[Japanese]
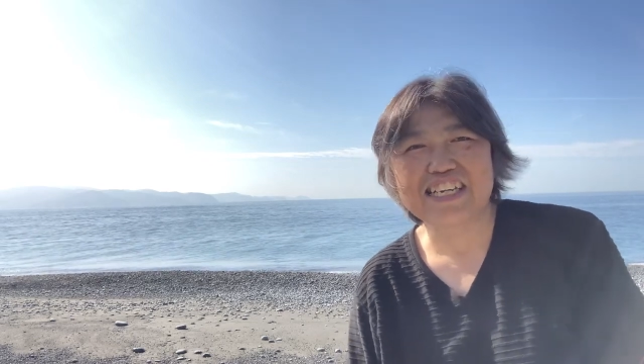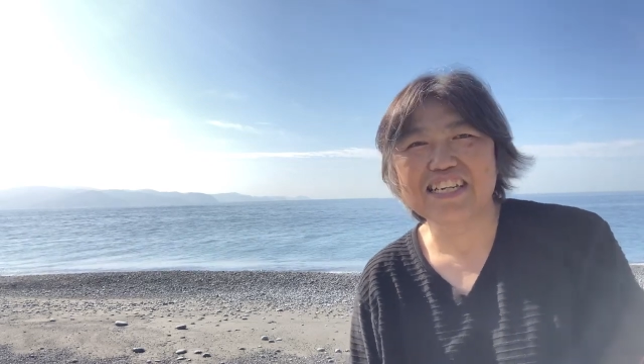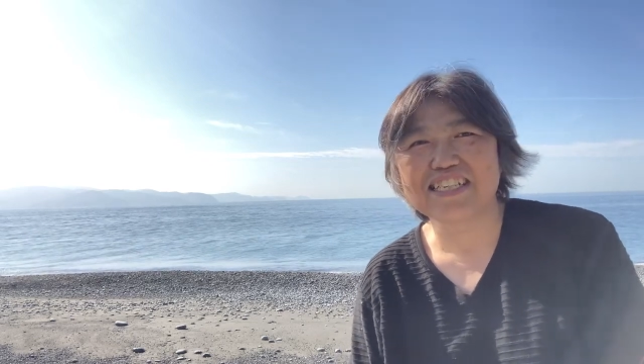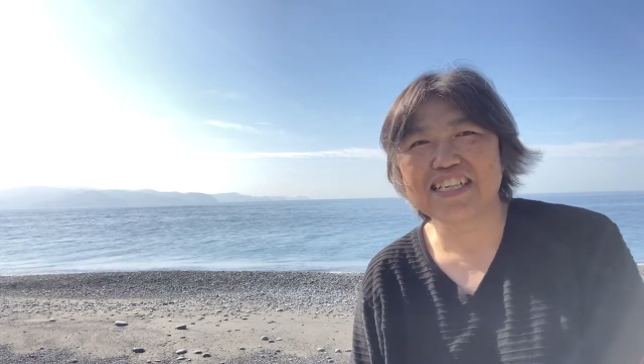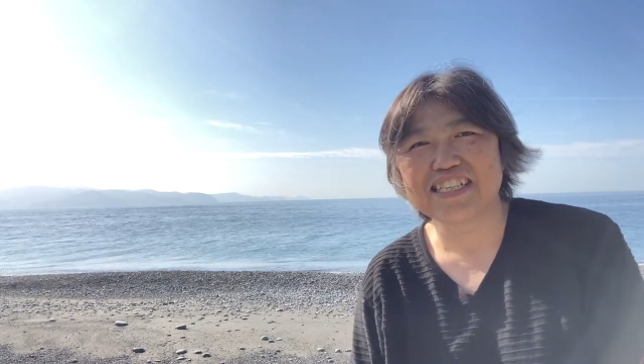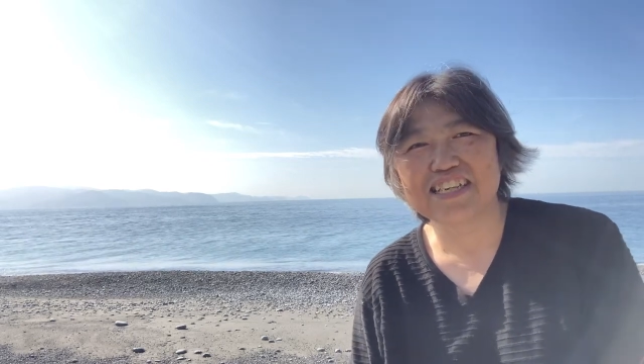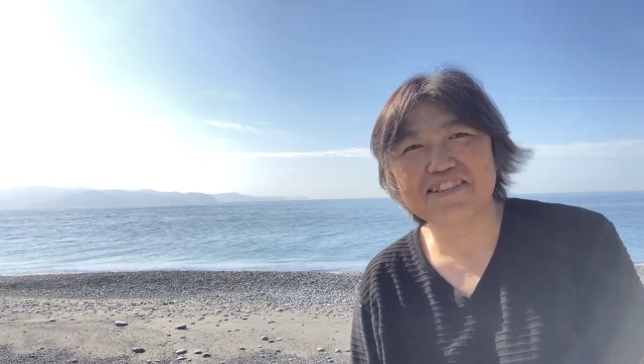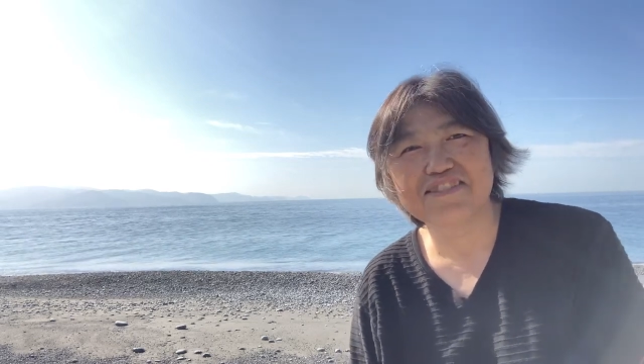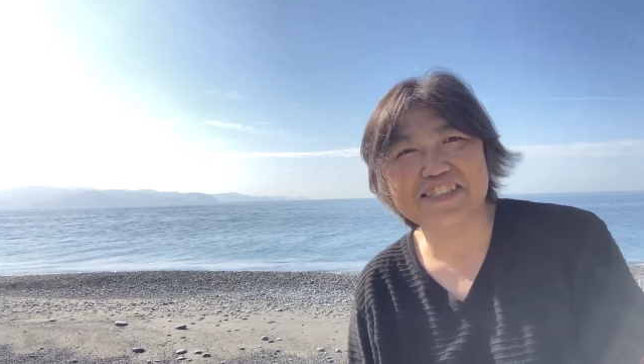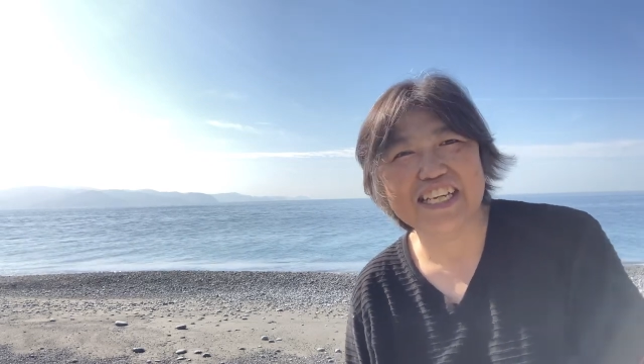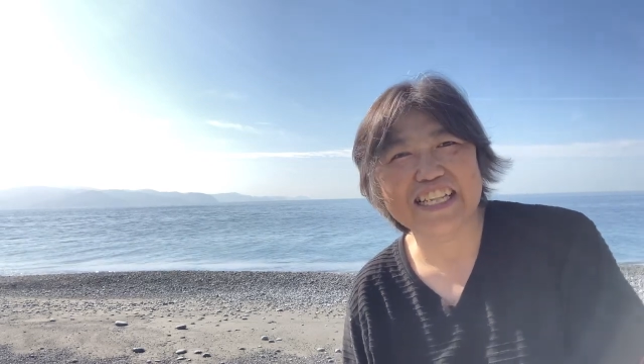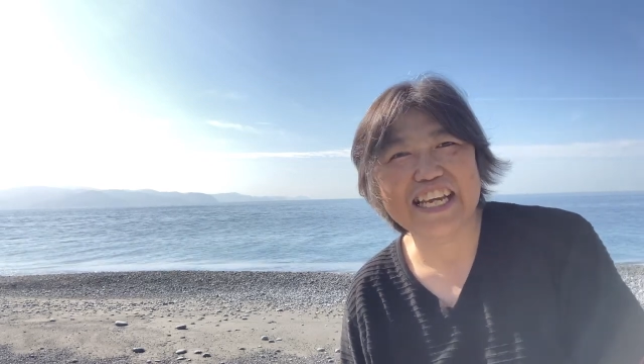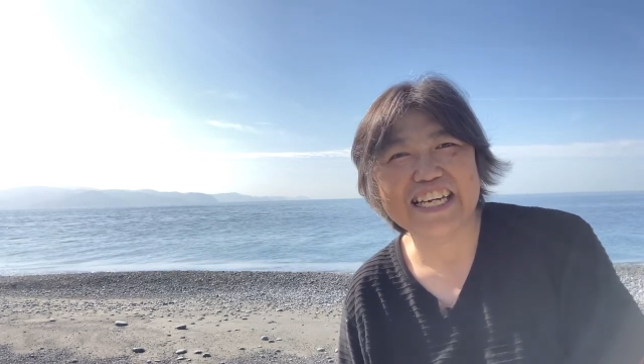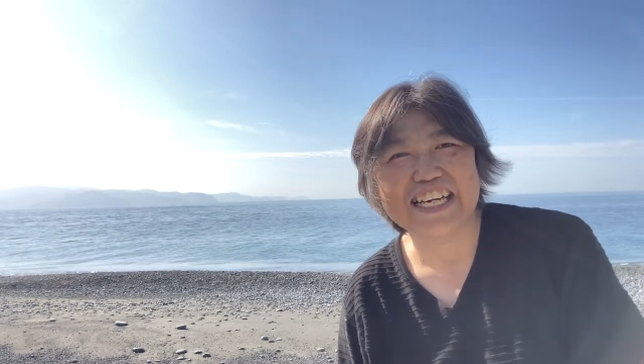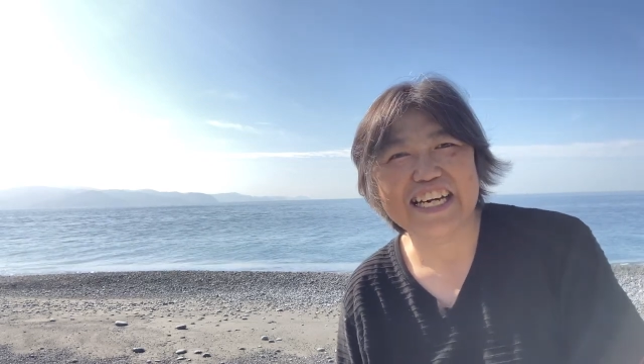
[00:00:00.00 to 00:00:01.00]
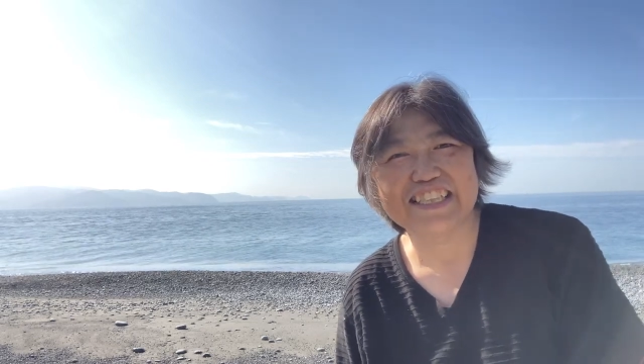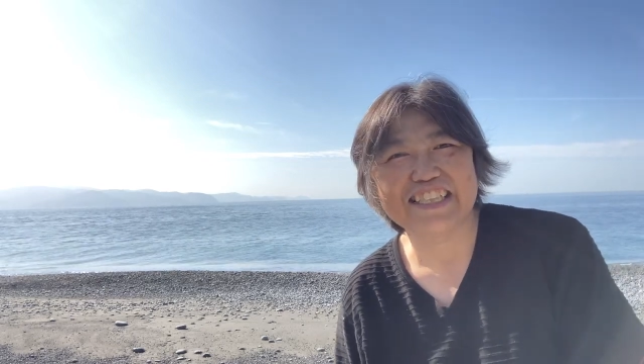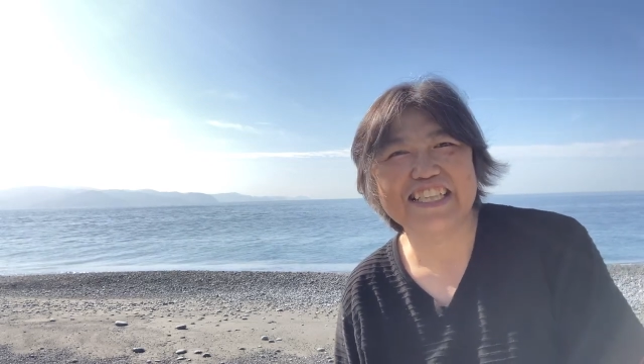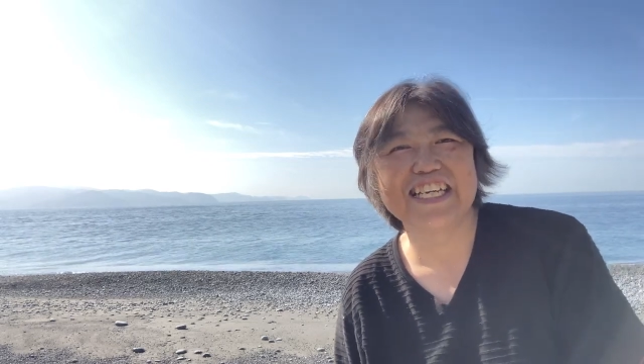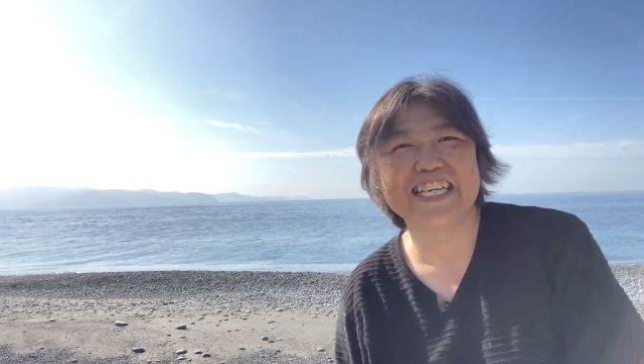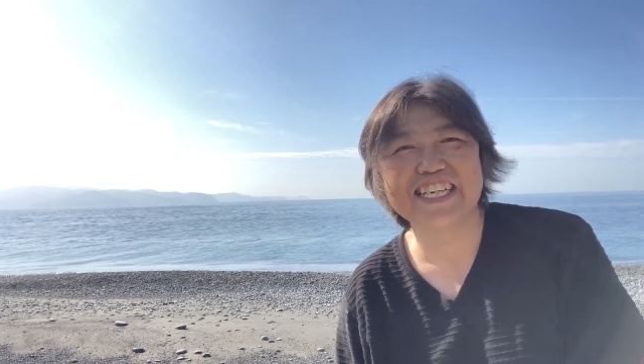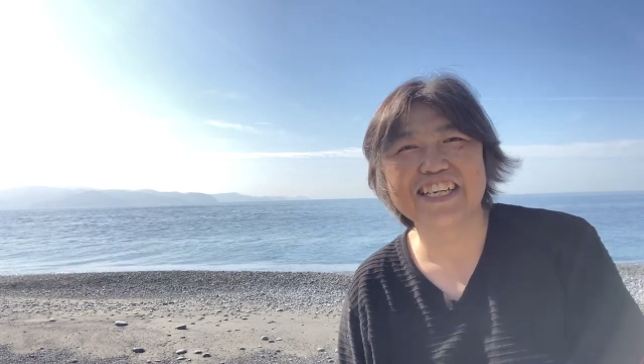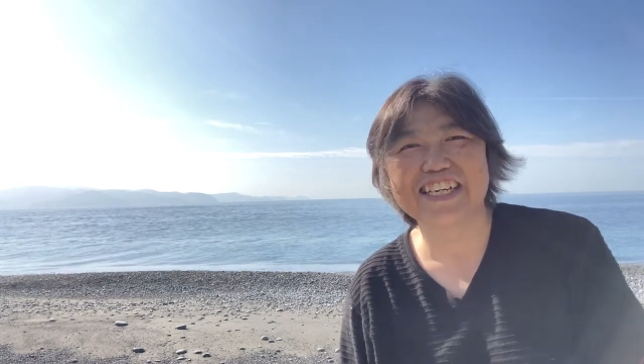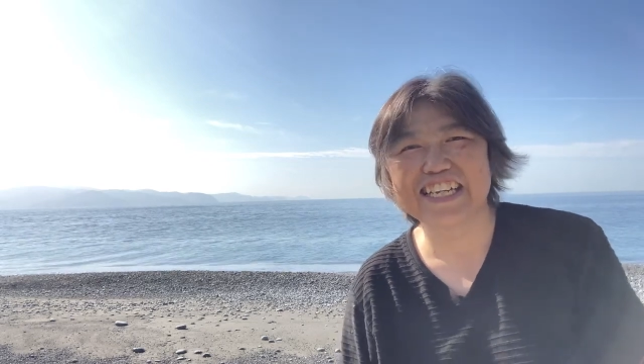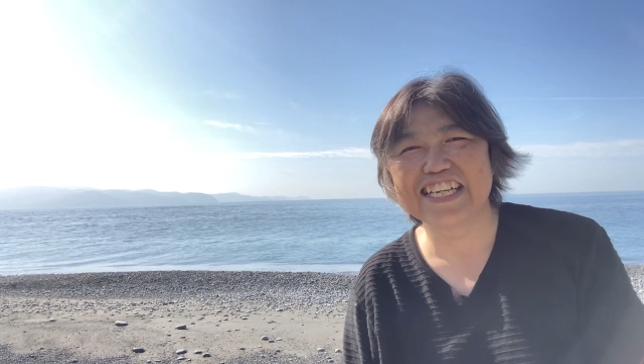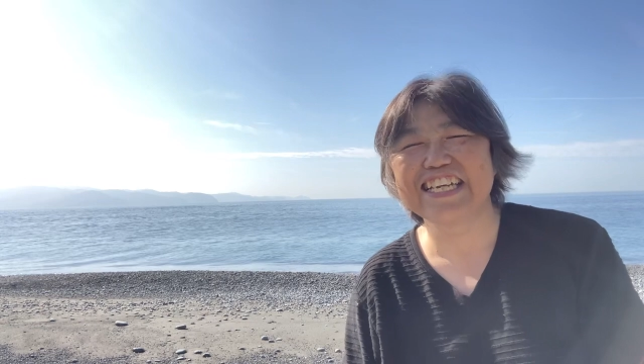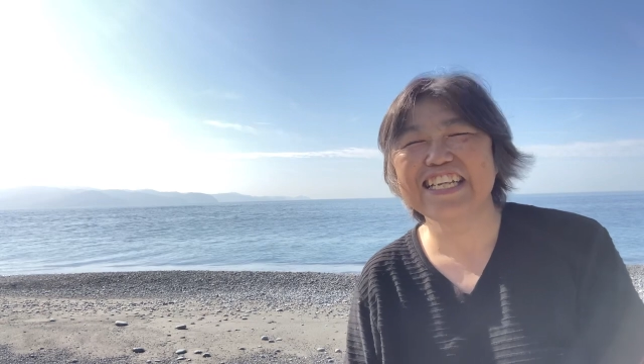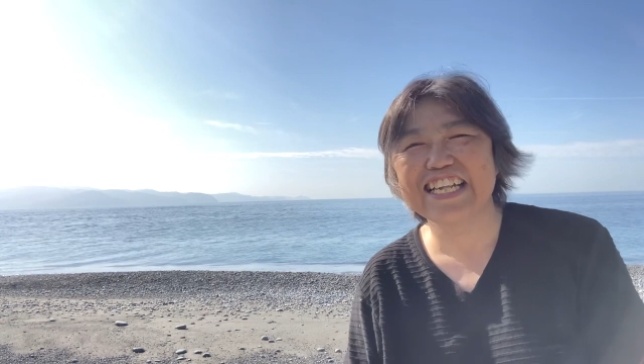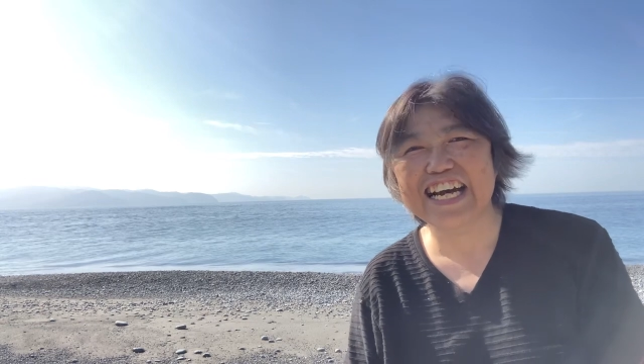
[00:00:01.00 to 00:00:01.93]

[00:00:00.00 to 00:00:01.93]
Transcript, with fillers: きりさせようじゃないかっていうようなね、